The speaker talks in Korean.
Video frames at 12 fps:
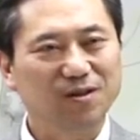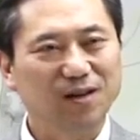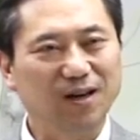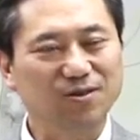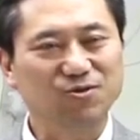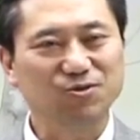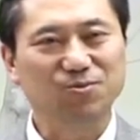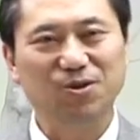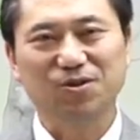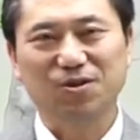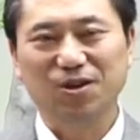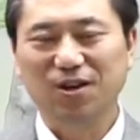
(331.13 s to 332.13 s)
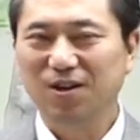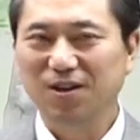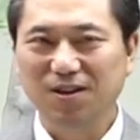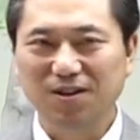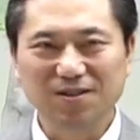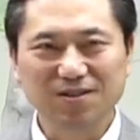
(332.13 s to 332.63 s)
아주 뭐
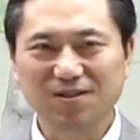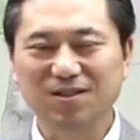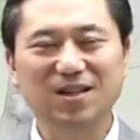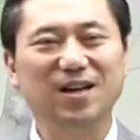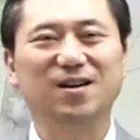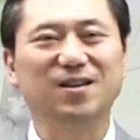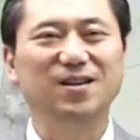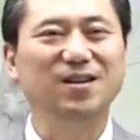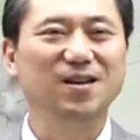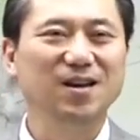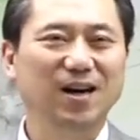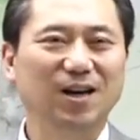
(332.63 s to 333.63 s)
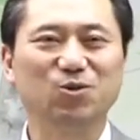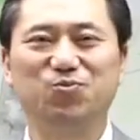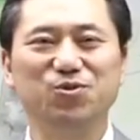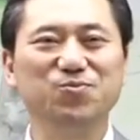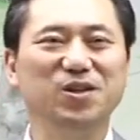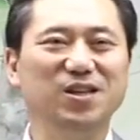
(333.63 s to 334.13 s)
굉장히 아주
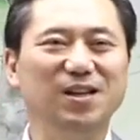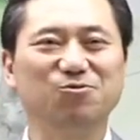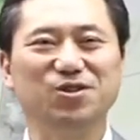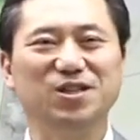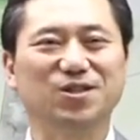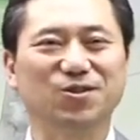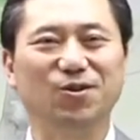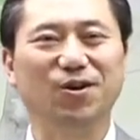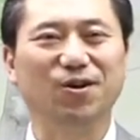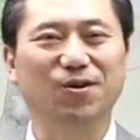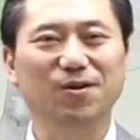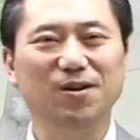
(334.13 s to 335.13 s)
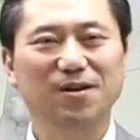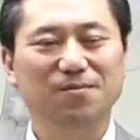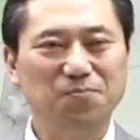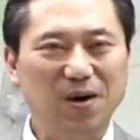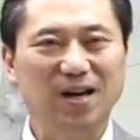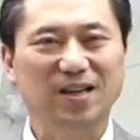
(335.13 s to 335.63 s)
품이 일부 있어요.
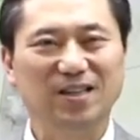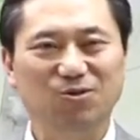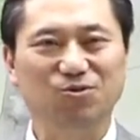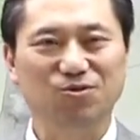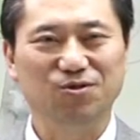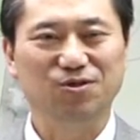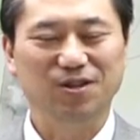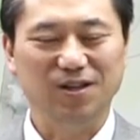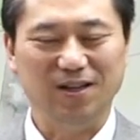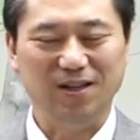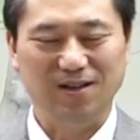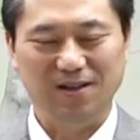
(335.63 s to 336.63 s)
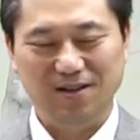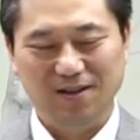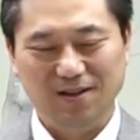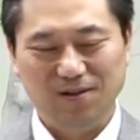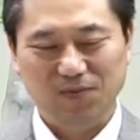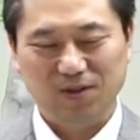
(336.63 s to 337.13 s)
파이두. 예.
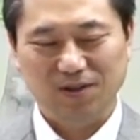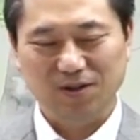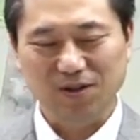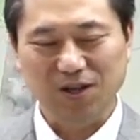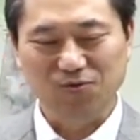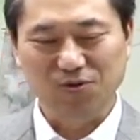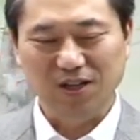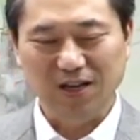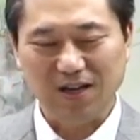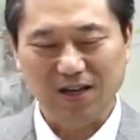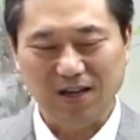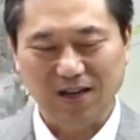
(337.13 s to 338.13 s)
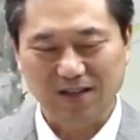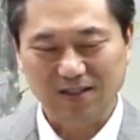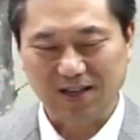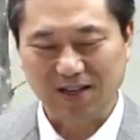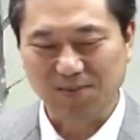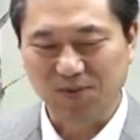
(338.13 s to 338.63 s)
그런데 우리나라
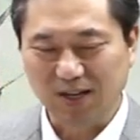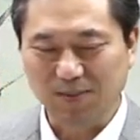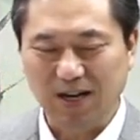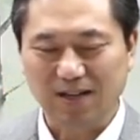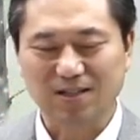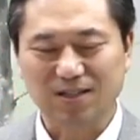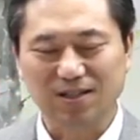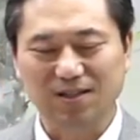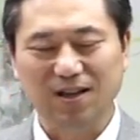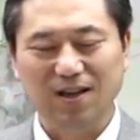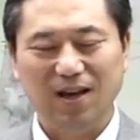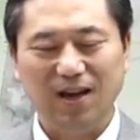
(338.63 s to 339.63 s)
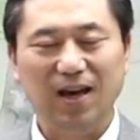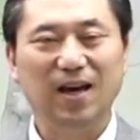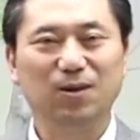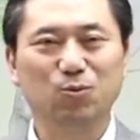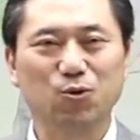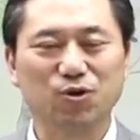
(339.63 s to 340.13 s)
사람들이 많이 쓰는
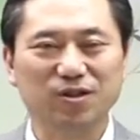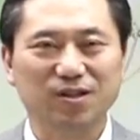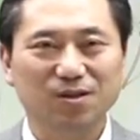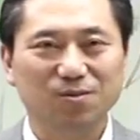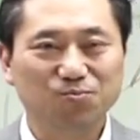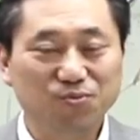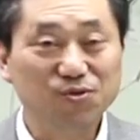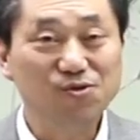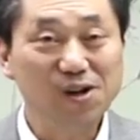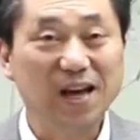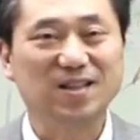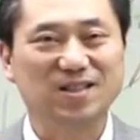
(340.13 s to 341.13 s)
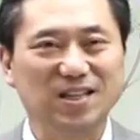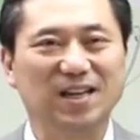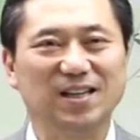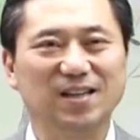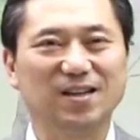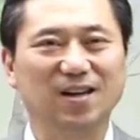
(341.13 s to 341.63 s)
해독은
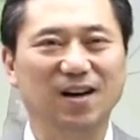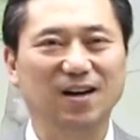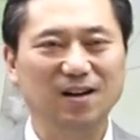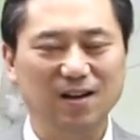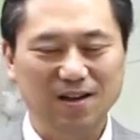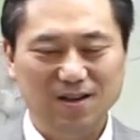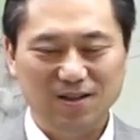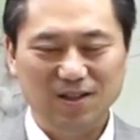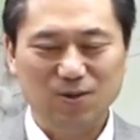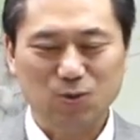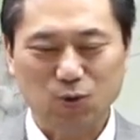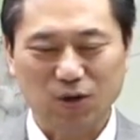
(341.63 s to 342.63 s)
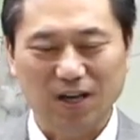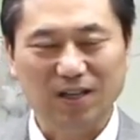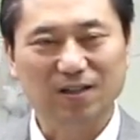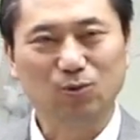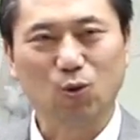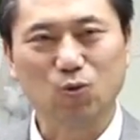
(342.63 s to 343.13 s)
풀해자니까 이 속에
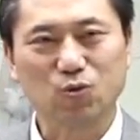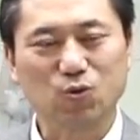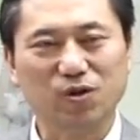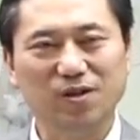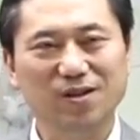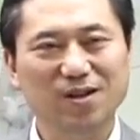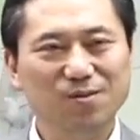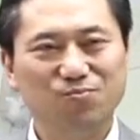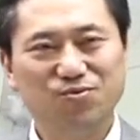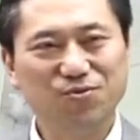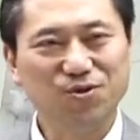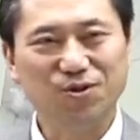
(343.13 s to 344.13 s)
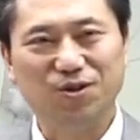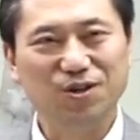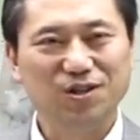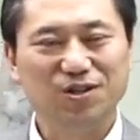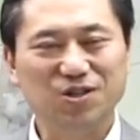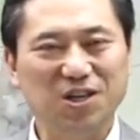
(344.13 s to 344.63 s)
있는 독소를 풀어
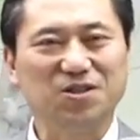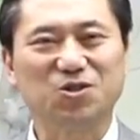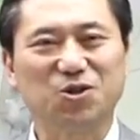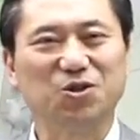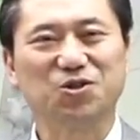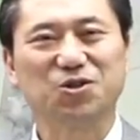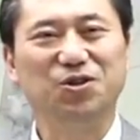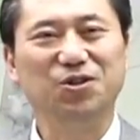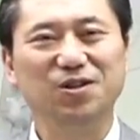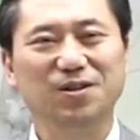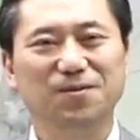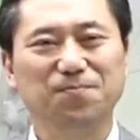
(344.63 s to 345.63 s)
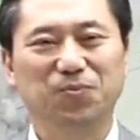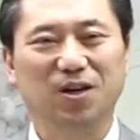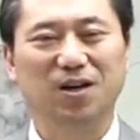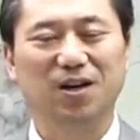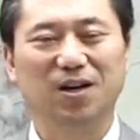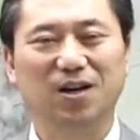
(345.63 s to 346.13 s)
제쳐서
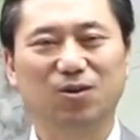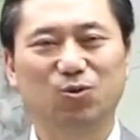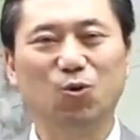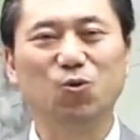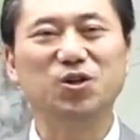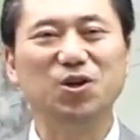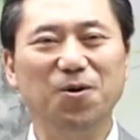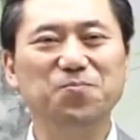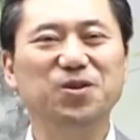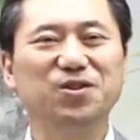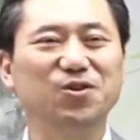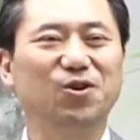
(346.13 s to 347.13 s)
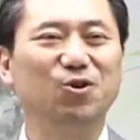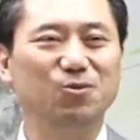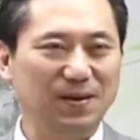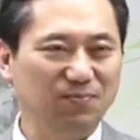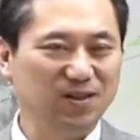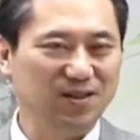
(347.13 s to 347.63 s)
어, 독이 없는 걸로
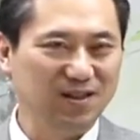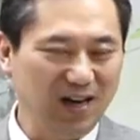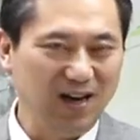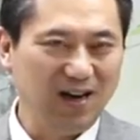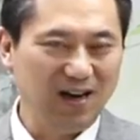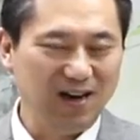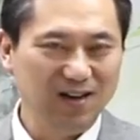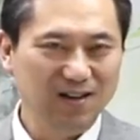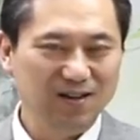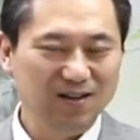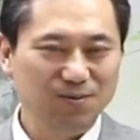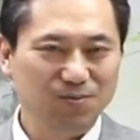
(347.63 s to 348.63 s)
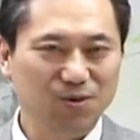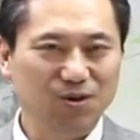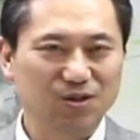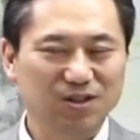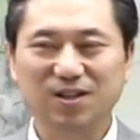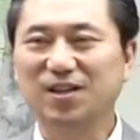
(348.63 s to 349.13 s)
만든다.
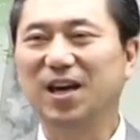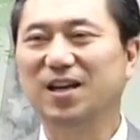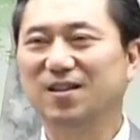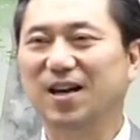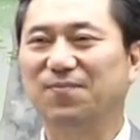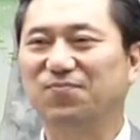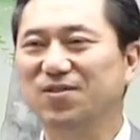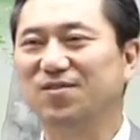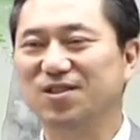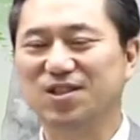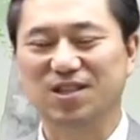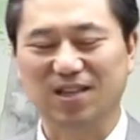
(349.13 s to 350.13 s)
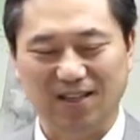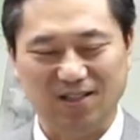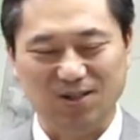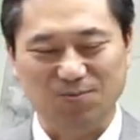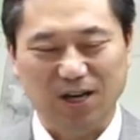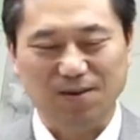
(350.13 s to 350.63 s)
뭐 크게는 같은
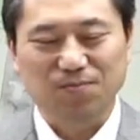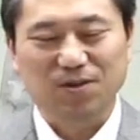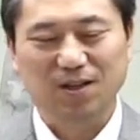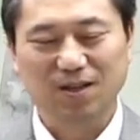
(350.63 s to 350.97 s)
뜻이겠지만